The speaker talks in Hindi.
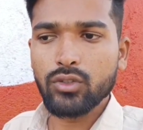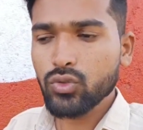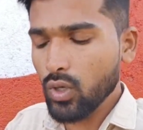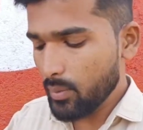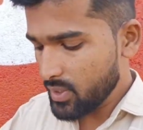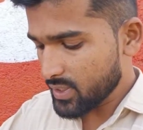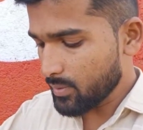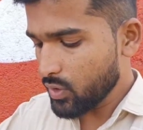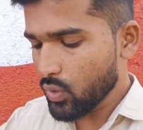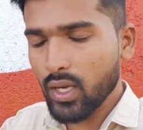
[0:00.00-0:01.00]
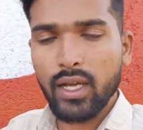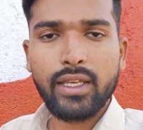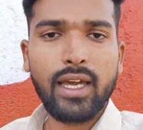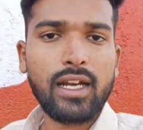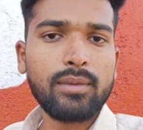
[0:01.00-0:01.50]
दोस्तों अभी समय हो रहा है
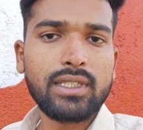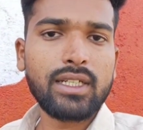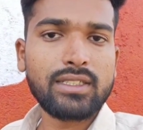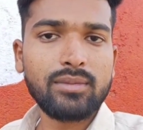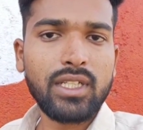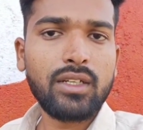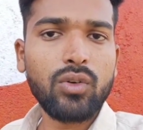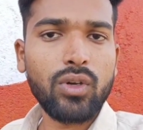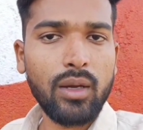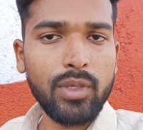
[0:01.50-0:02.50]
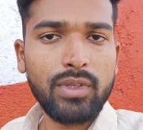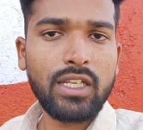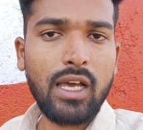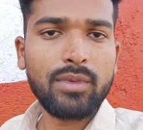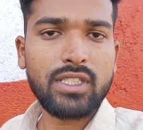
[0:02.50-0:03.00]
ग्यारह बजे का समथिंग और अभी भी
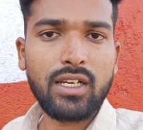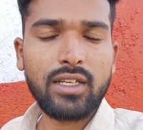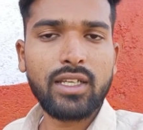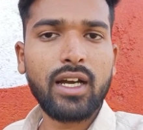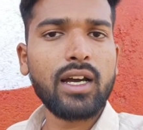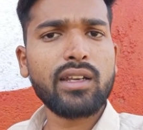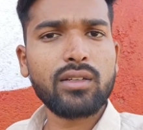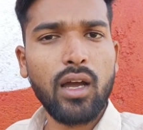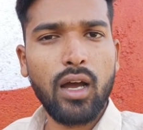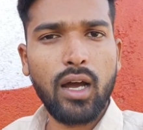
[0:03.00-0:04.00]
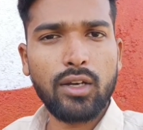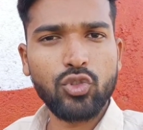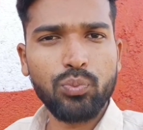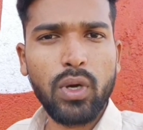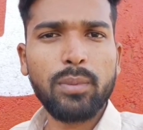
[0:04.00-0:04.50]
नीलामी चल रही है अगर आ,
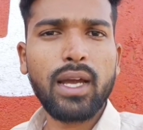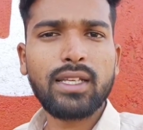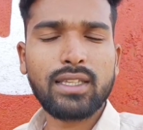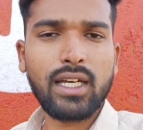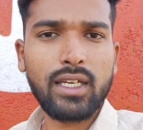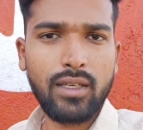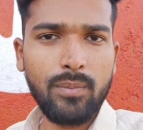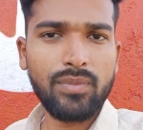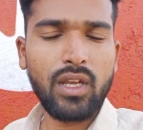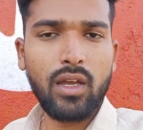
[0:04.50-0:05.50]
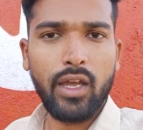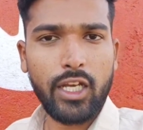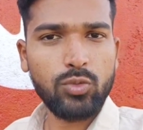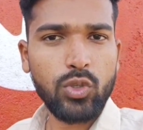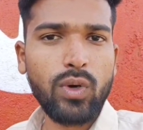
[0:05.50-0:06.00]
सुपर प्याज आता है
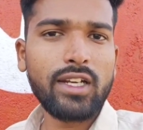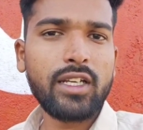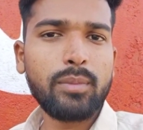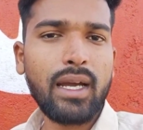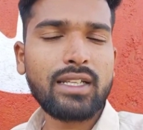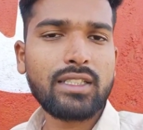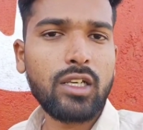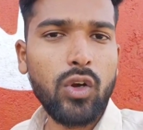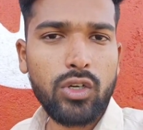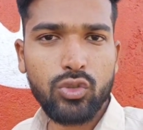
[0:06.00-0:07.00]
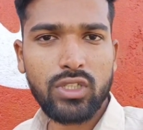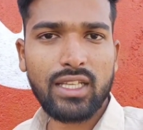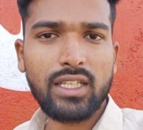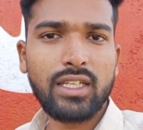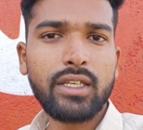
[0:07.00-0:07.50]
एक्सपोर्ट क्वालिटी प्याज के लॉट कुछ
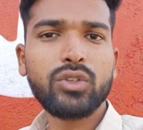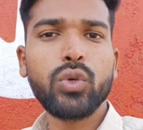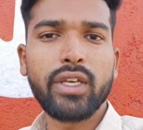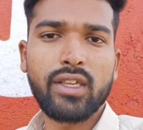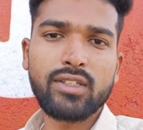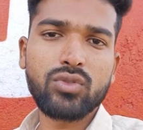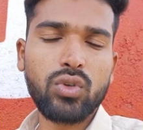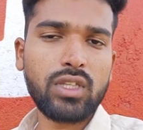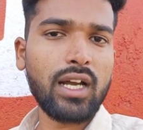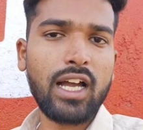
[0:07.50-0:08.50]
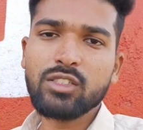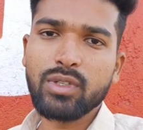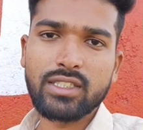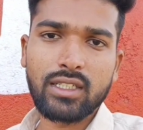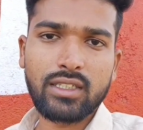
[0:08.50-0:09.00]
आते हैं तो 2100 तक आज
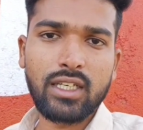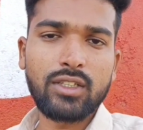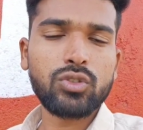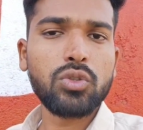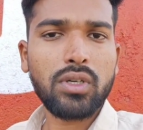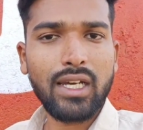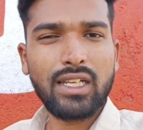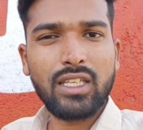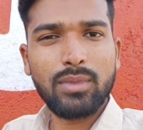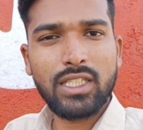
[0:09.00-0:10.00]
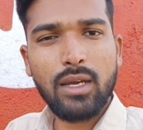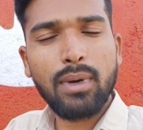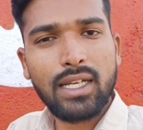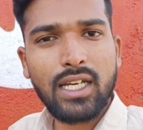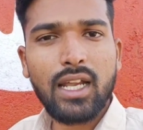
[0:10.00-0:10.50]
बिक सकते हैं दोस्तों कल की बजाय
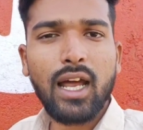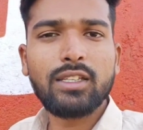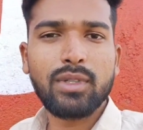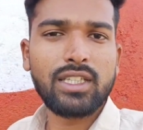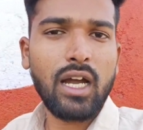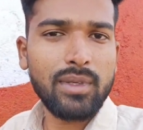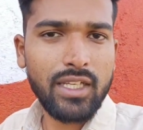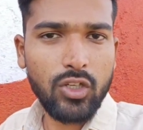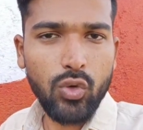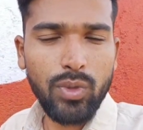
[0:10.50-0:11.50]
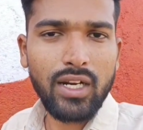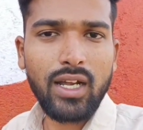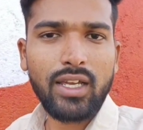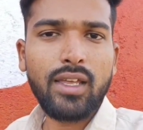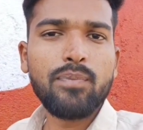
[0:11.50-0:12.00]
बाजार आज मद्दा हमें देखने को मिल
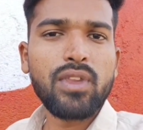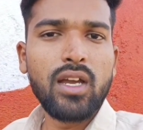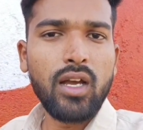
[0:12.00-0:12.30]
रहा है